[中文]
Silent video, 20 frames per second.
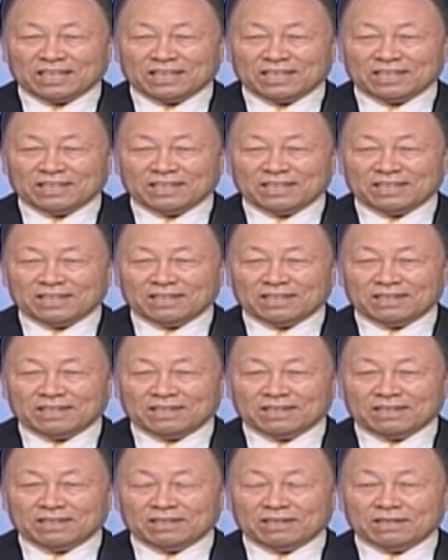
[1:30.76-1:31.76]
我们都
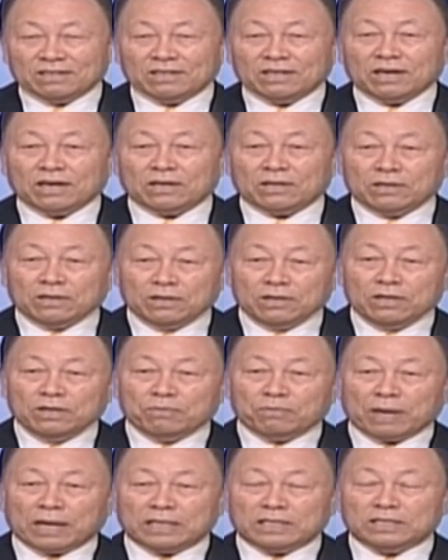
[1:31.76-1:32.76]
说是说了，可是
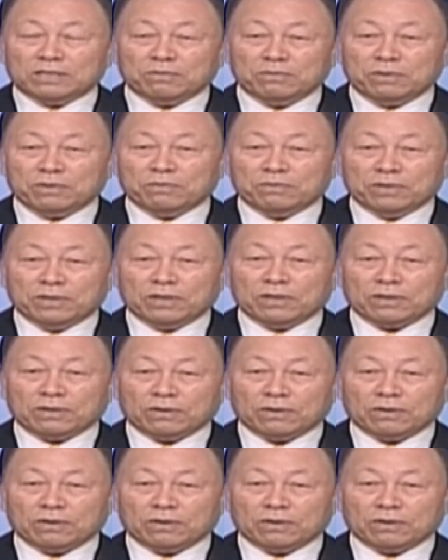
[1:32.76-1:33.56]
做事不顺。